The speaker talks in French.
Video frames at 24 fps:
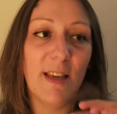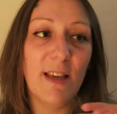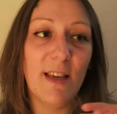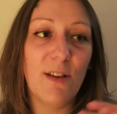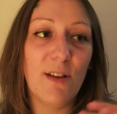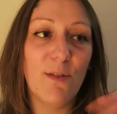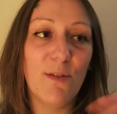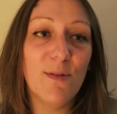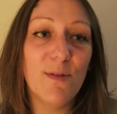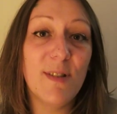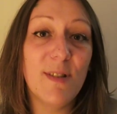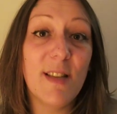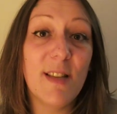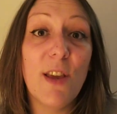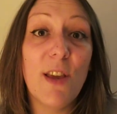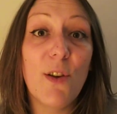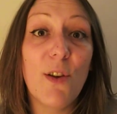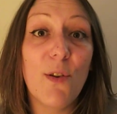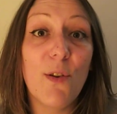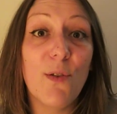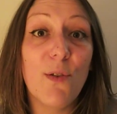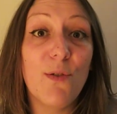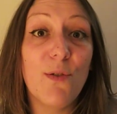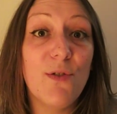Et
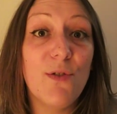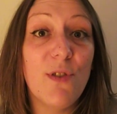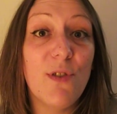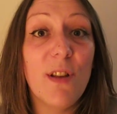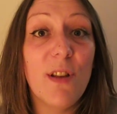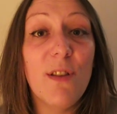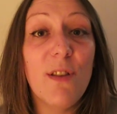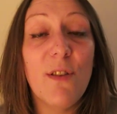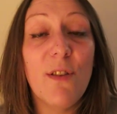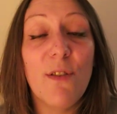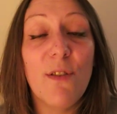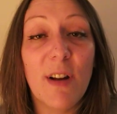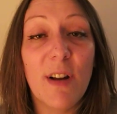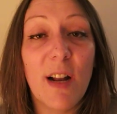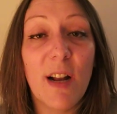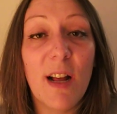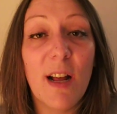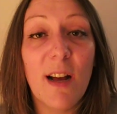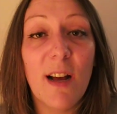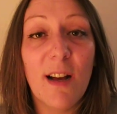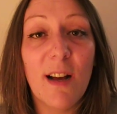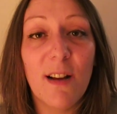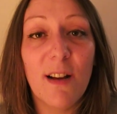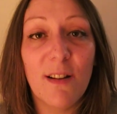les conseils que je
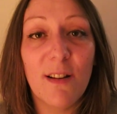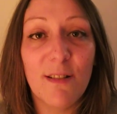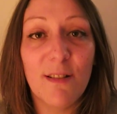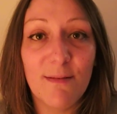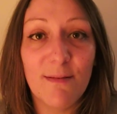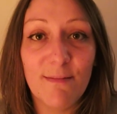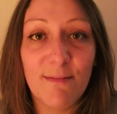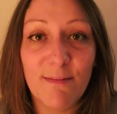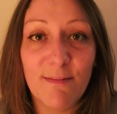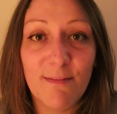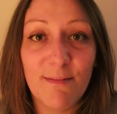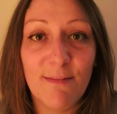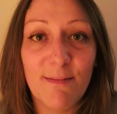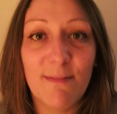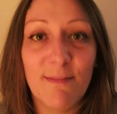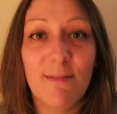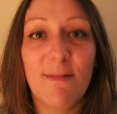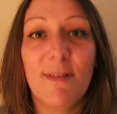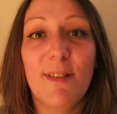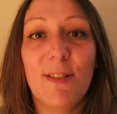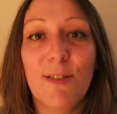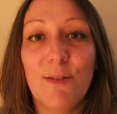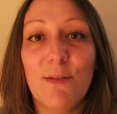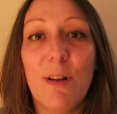donne, voilà,
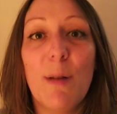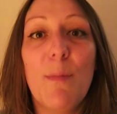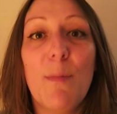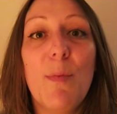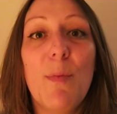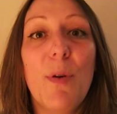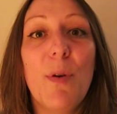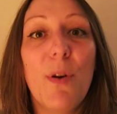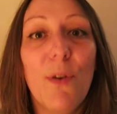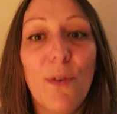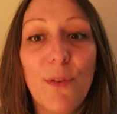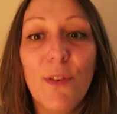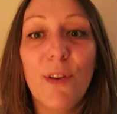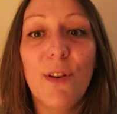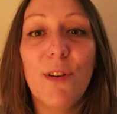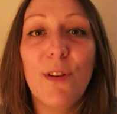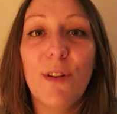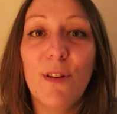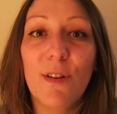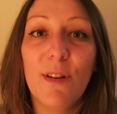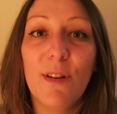sont à prendre